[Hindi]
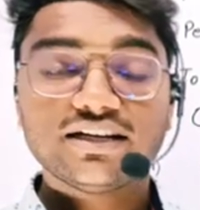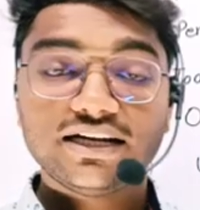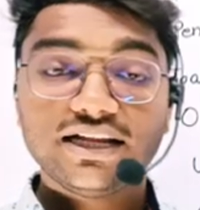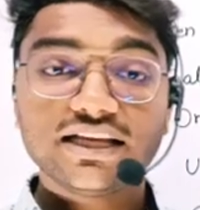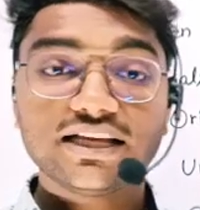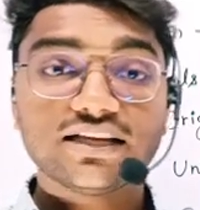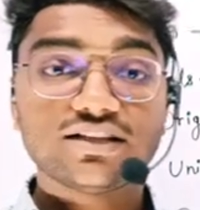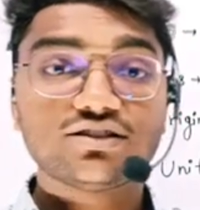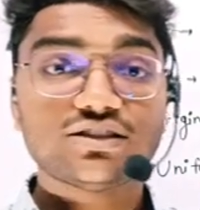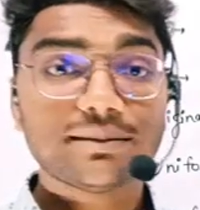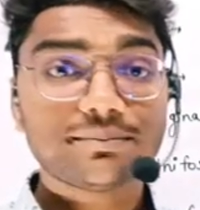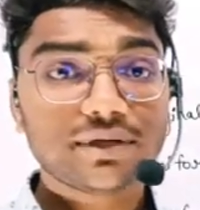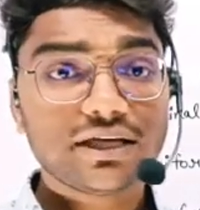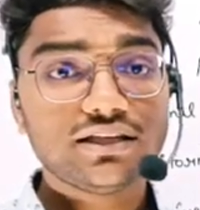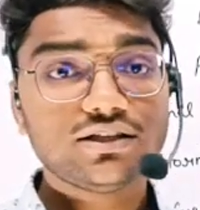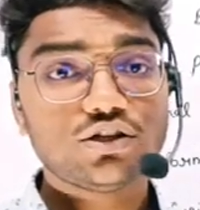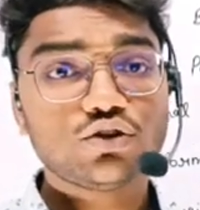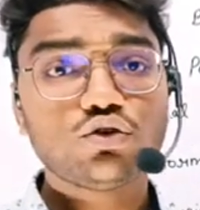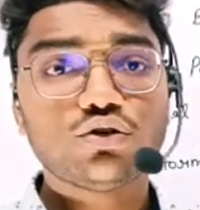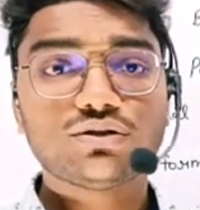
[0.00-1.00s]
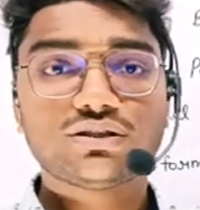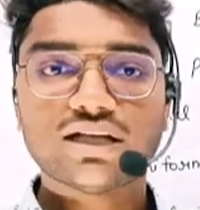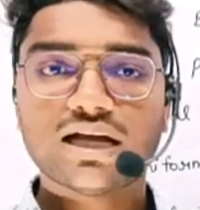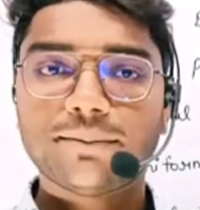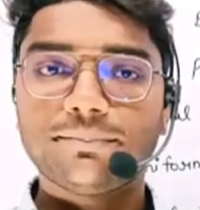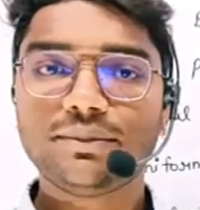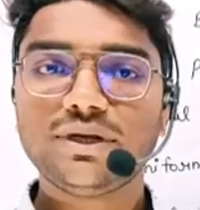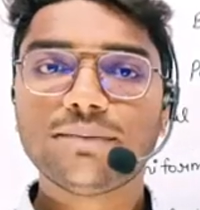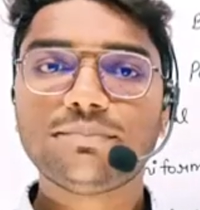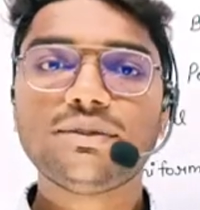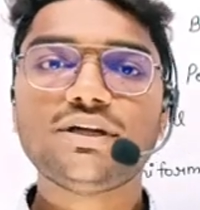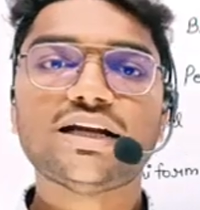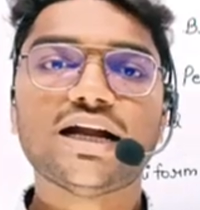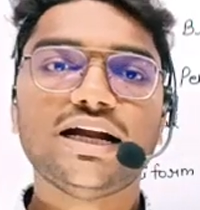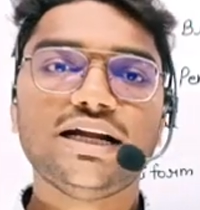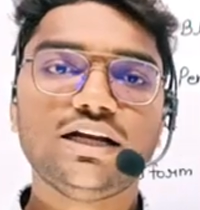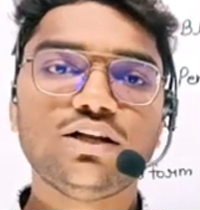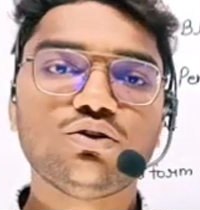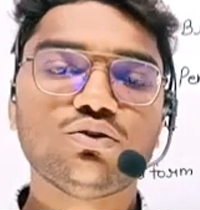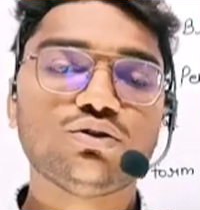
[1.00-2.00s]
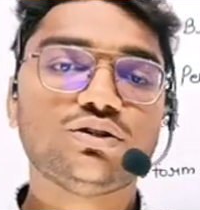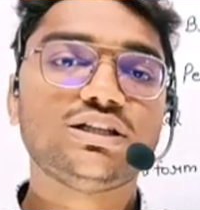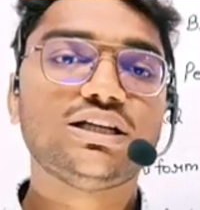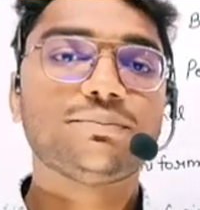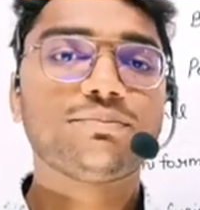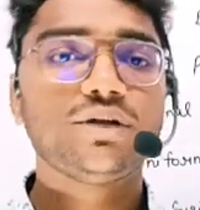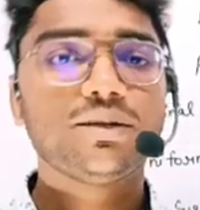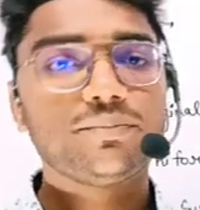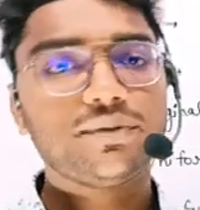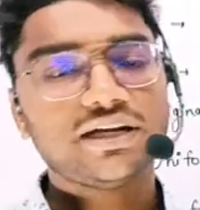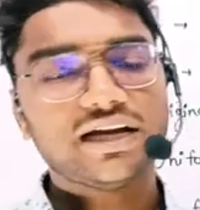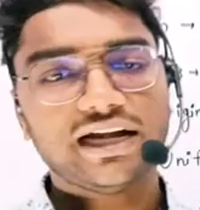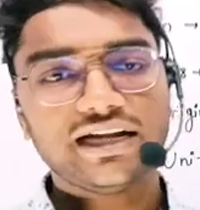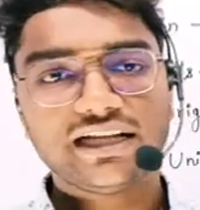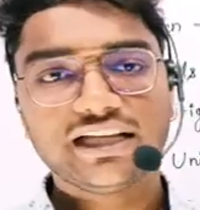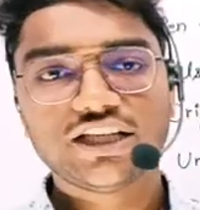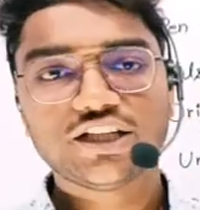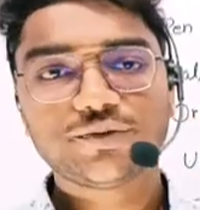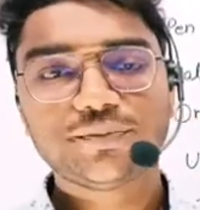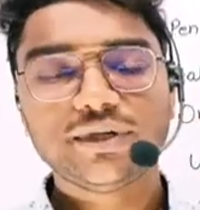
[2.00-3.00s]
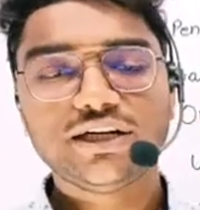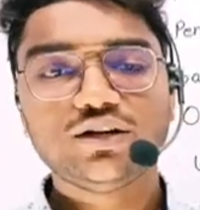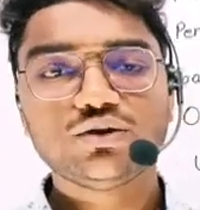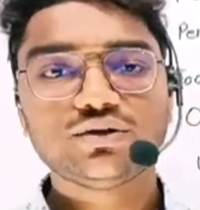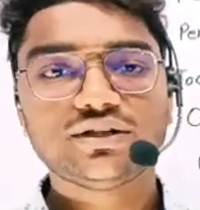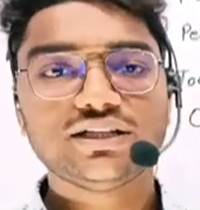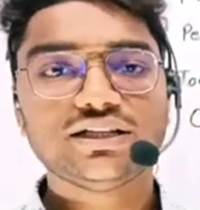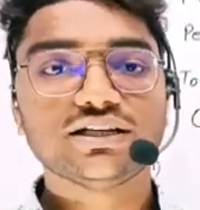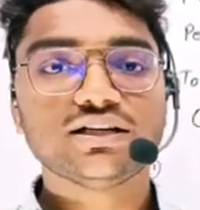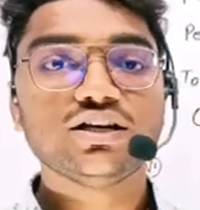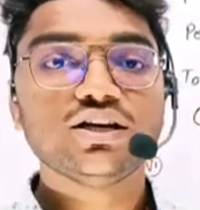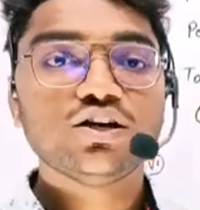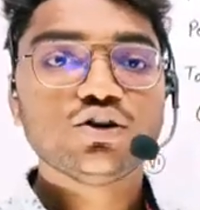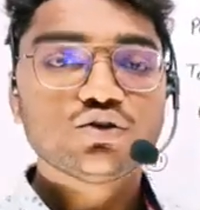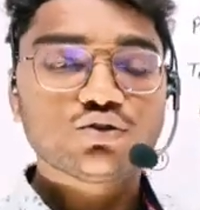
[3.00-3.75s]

ठीक है सबकी देखो अपनी अपनी राइटिंग होती है अपनी अपनी राइटिंग स्पीड होती है